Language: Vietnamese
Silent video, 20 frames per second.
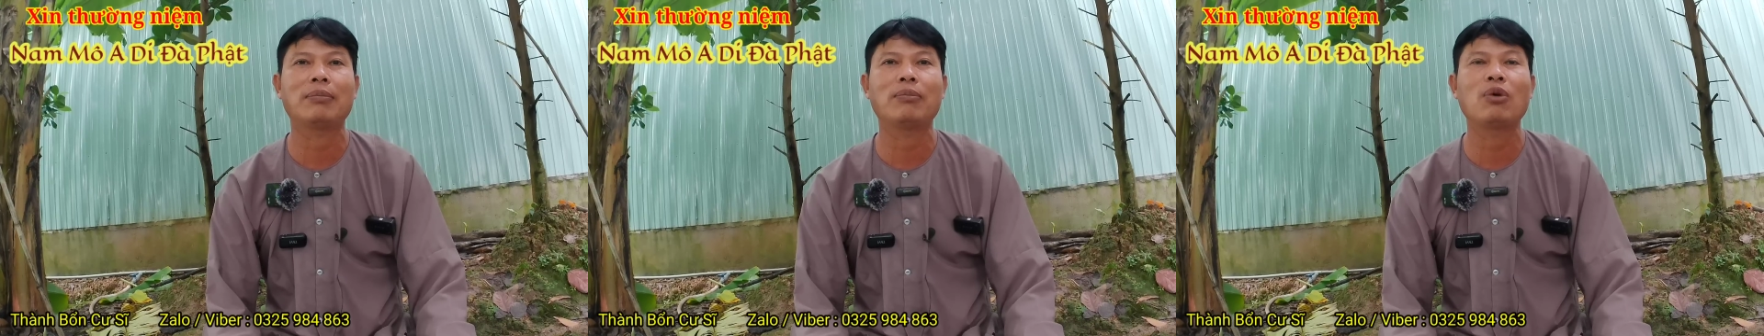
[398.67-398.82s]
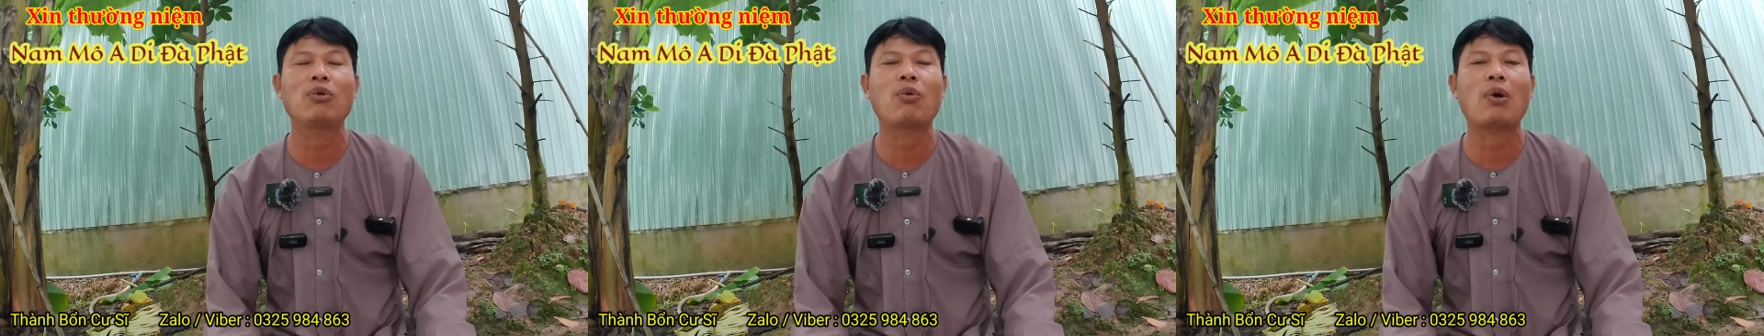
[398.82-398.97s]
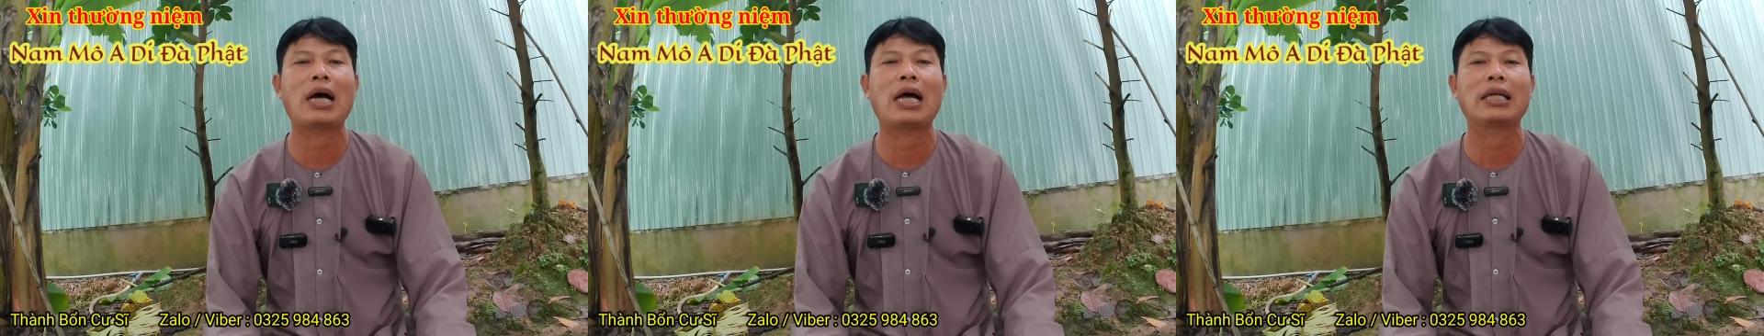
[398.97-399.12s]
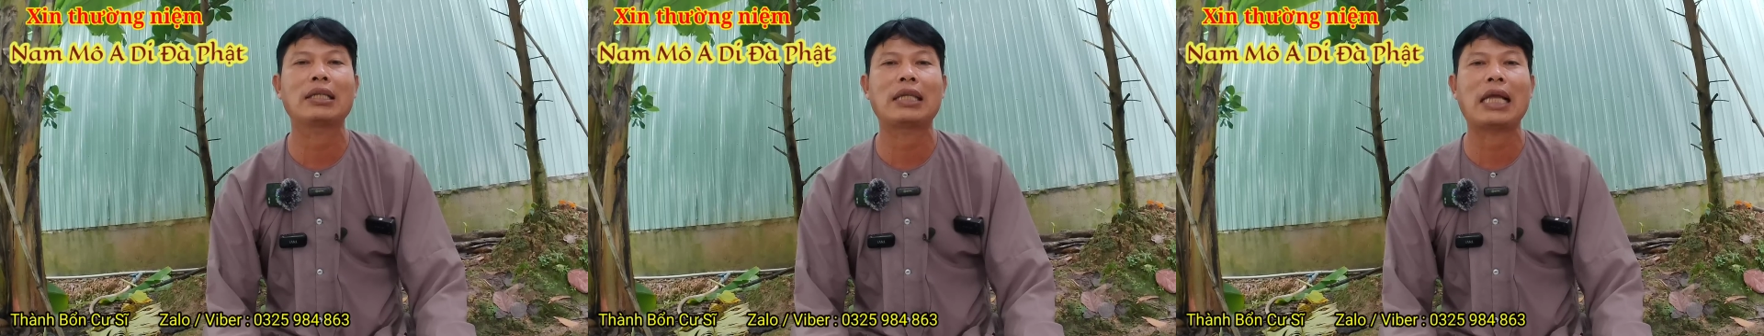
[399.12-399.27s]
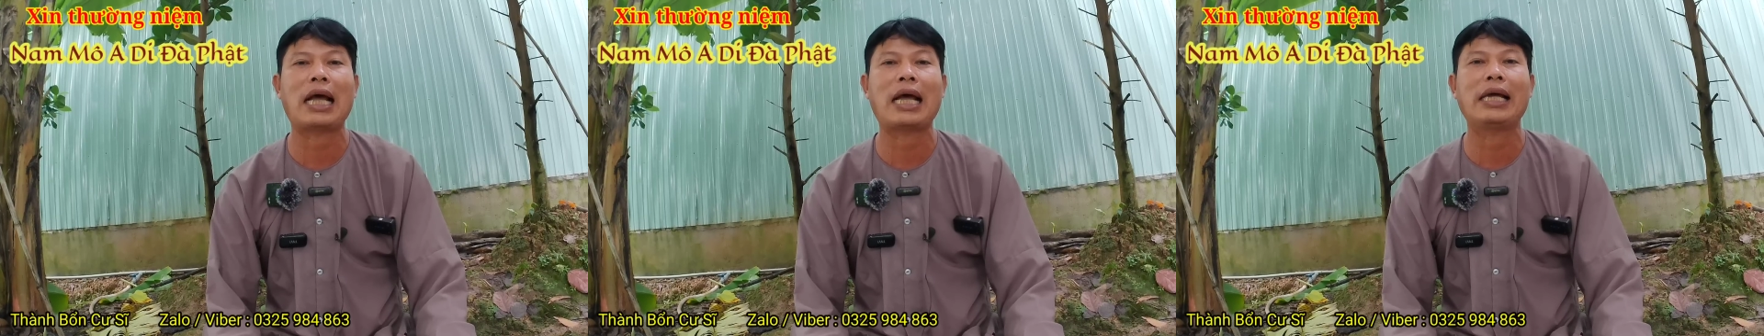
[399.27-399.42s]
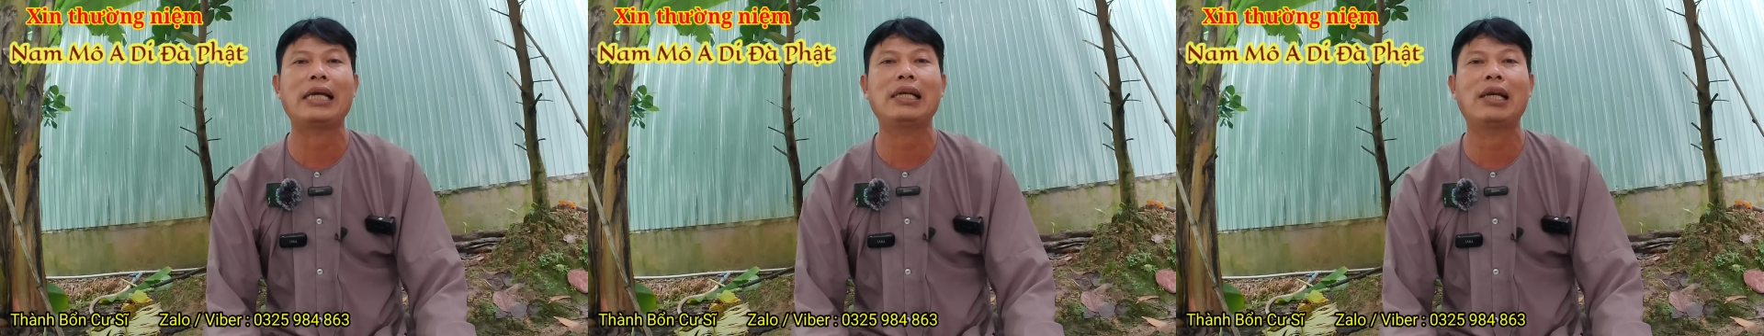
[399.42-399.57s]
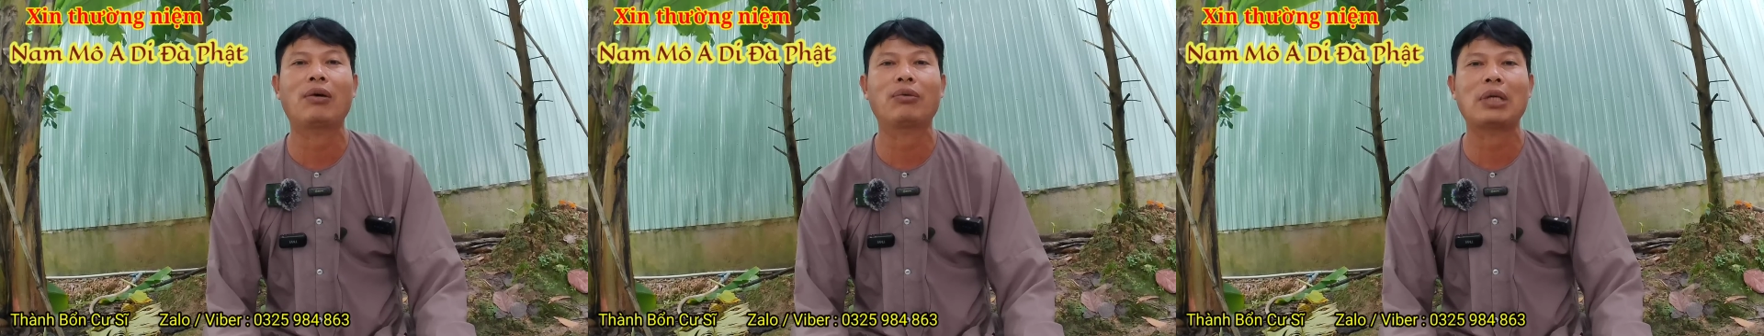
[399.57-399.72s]
qua chảy
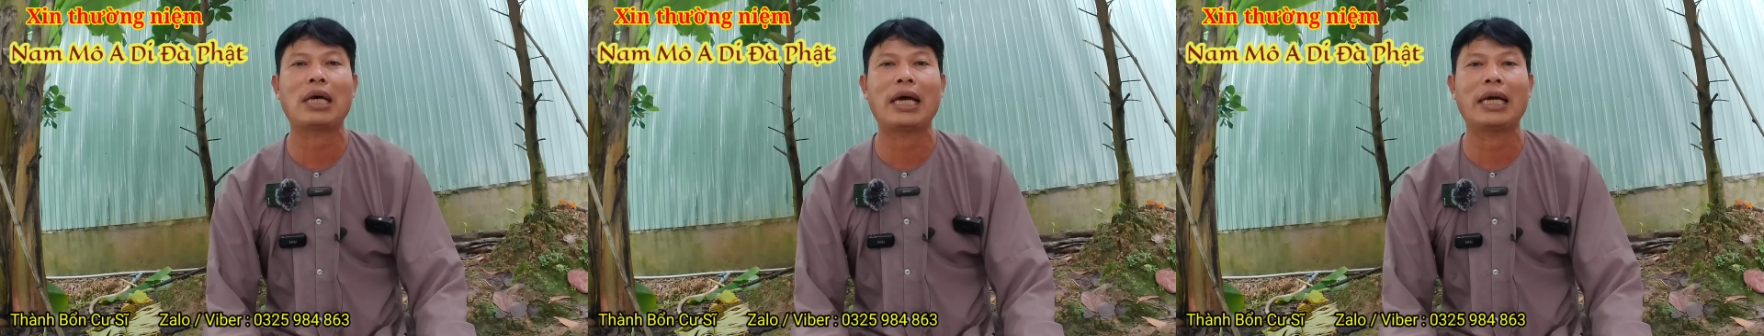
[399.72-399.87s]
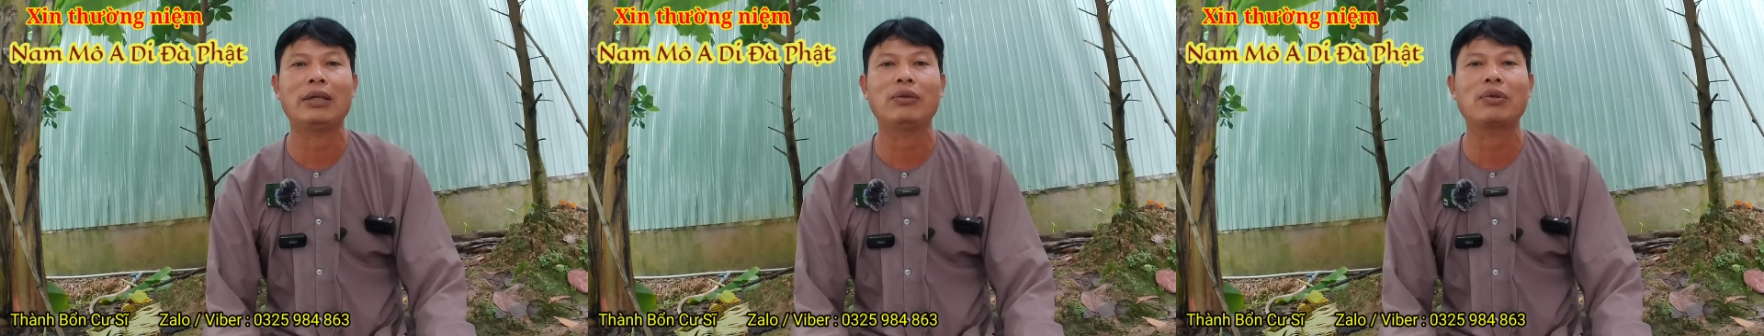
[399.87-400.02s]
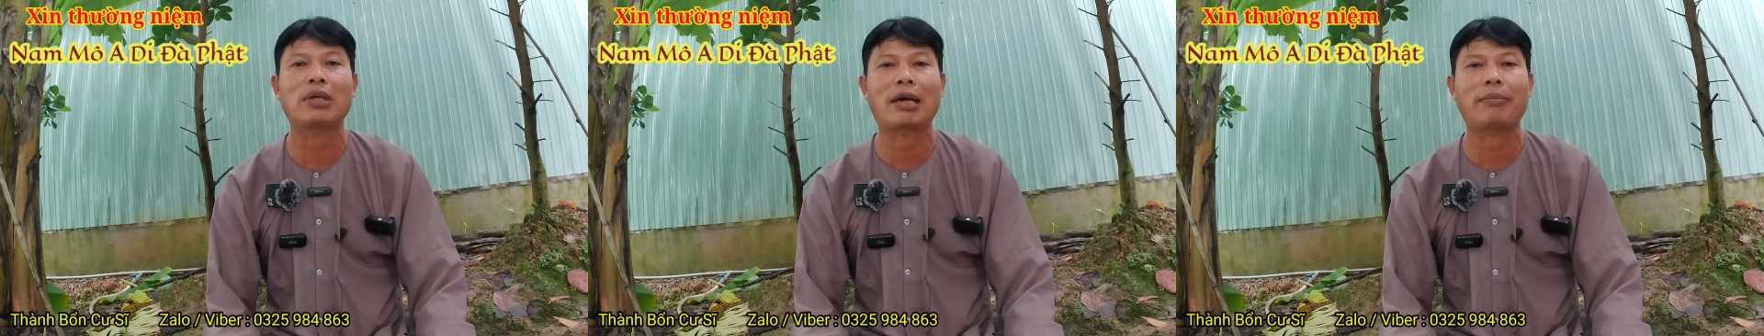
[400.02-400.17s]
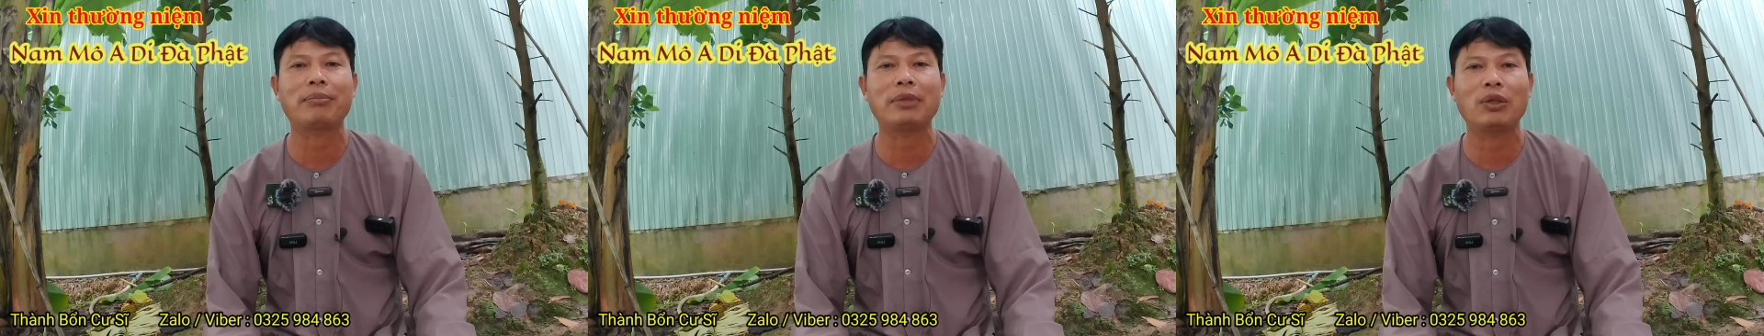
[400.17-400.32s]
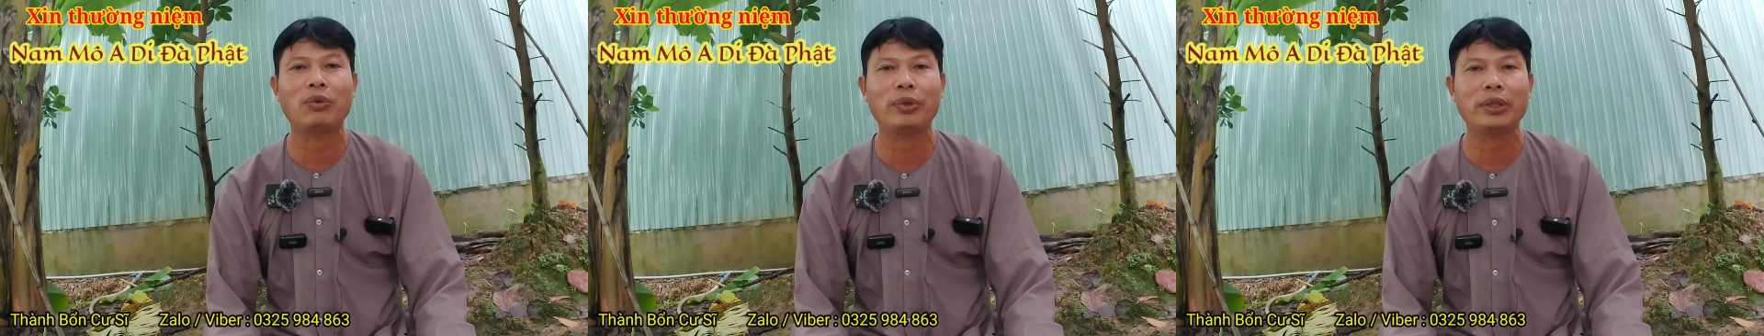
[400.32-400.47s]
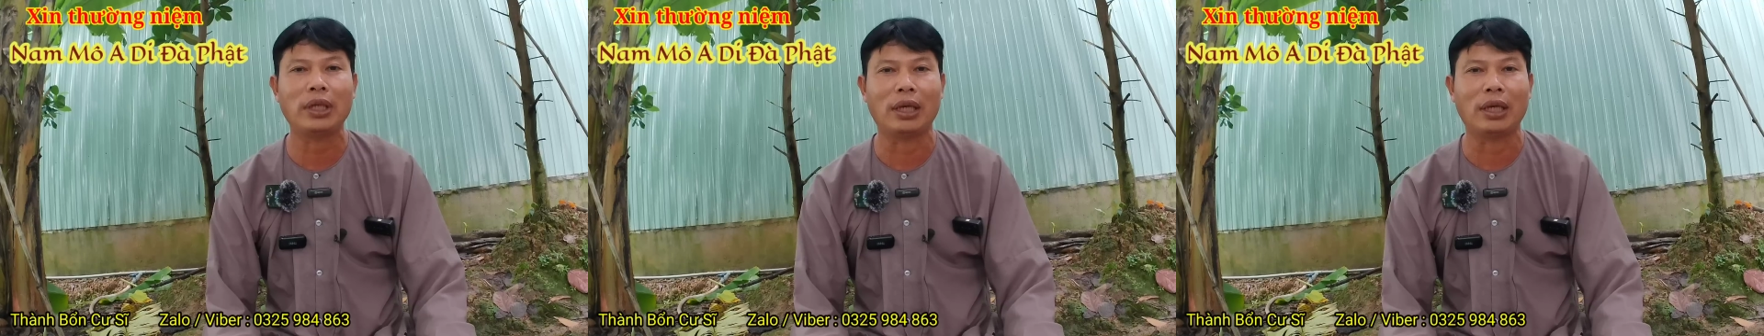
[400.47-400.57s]
đầu đài núi Cấm đó quý vị.